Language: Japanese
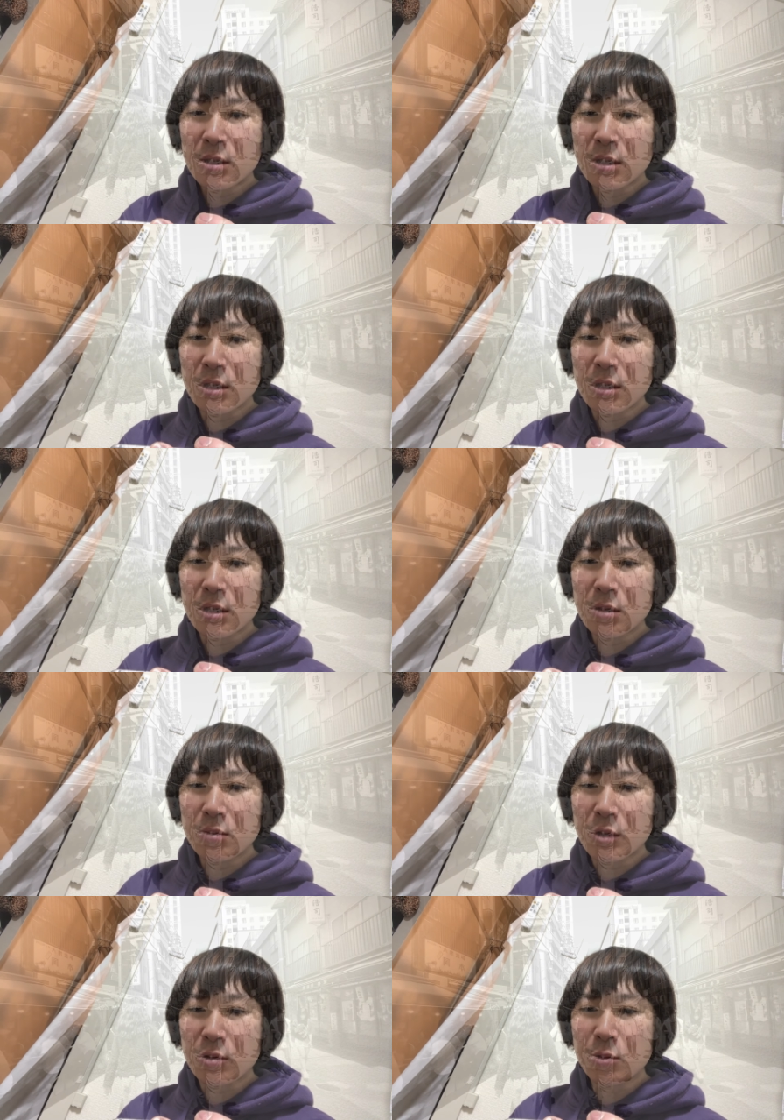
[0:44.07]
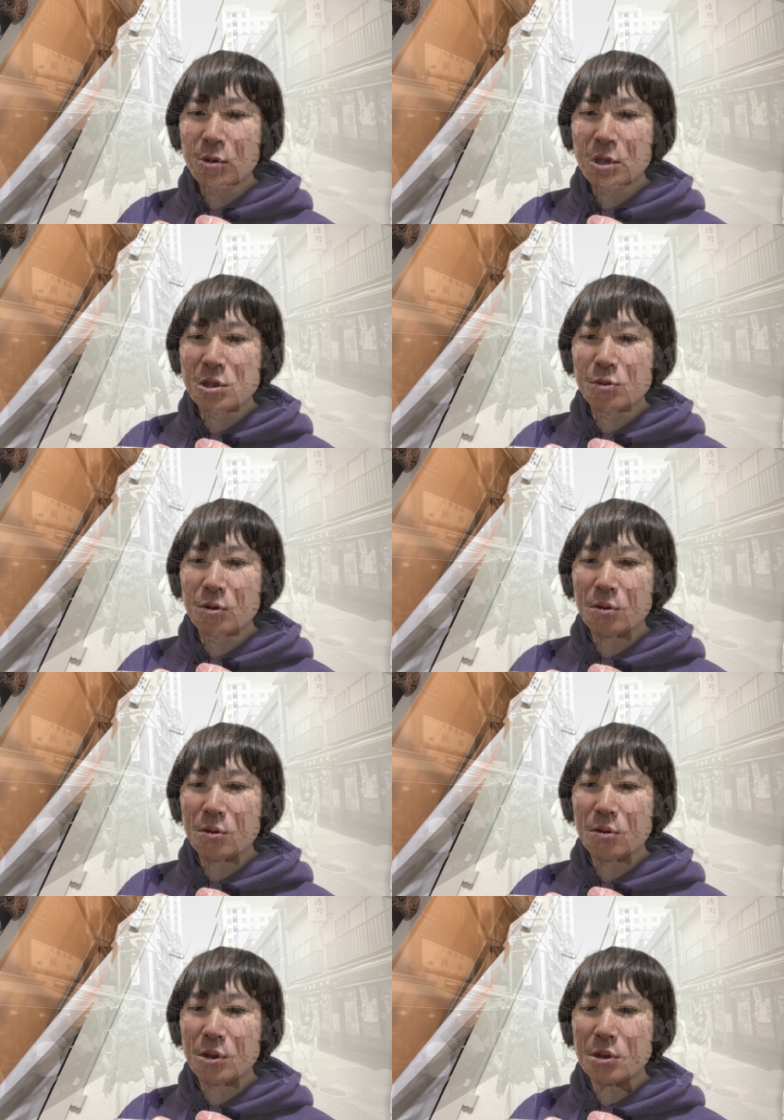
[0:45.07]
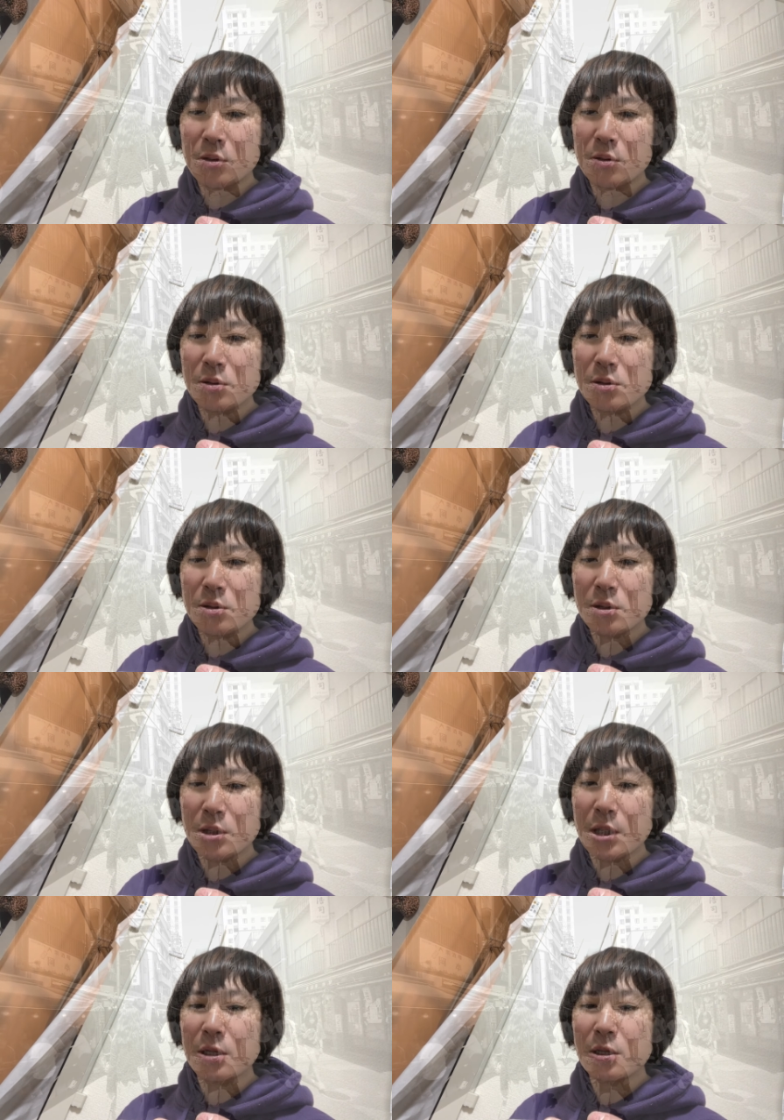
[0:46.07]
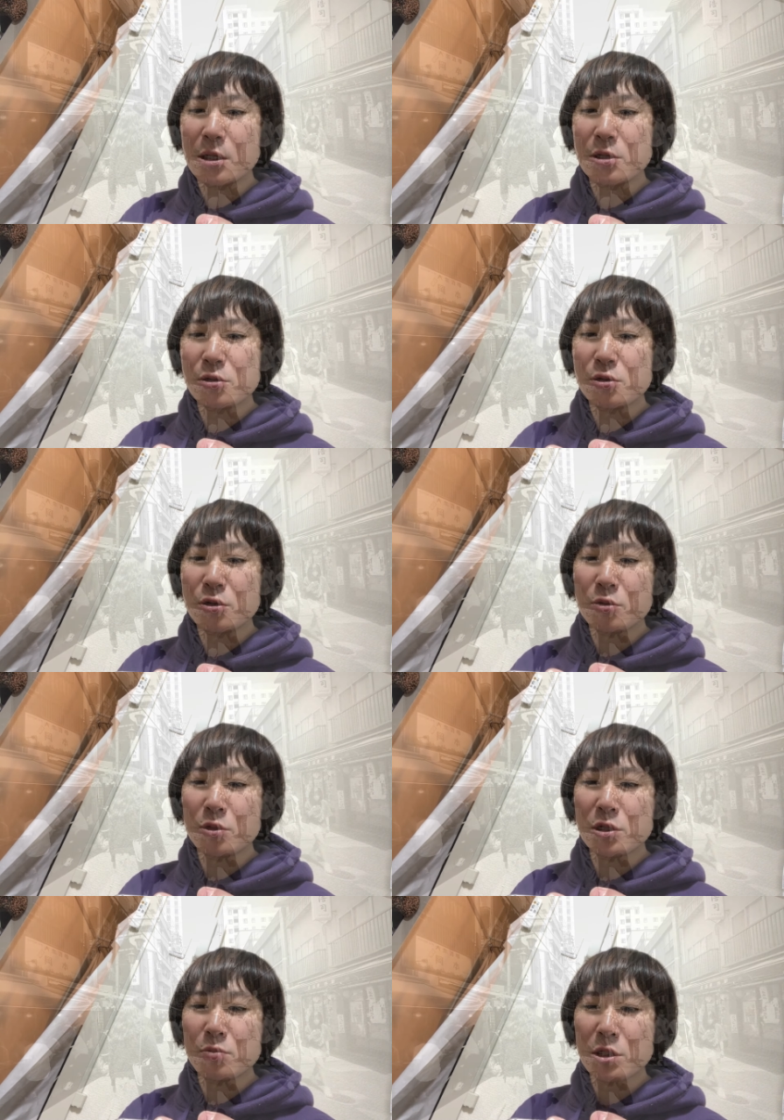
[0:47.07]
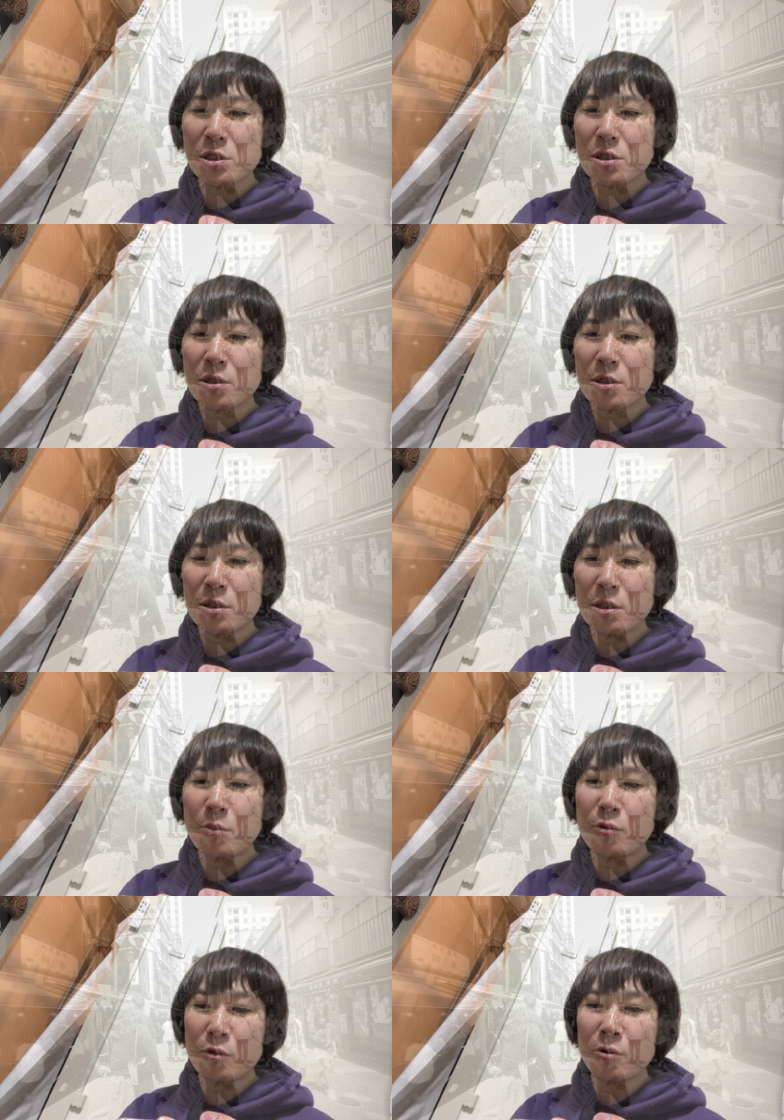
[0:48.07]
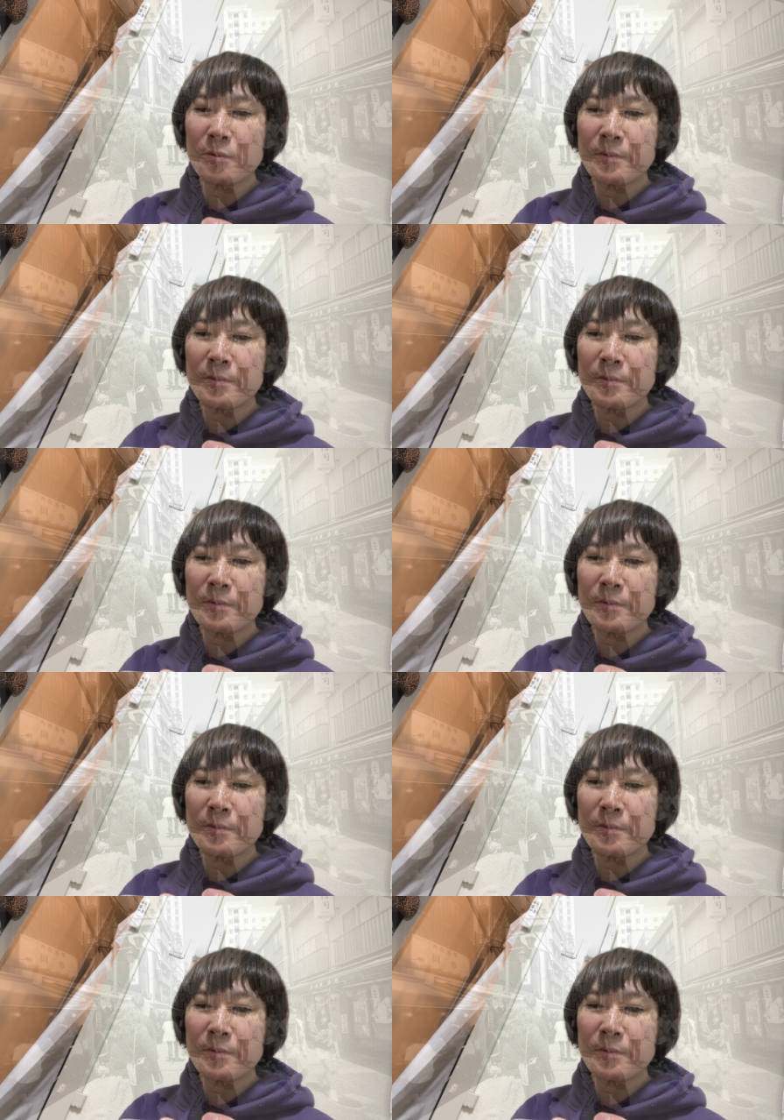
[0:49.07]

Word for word: えー、子供たちも大きくなって就職もしましたでも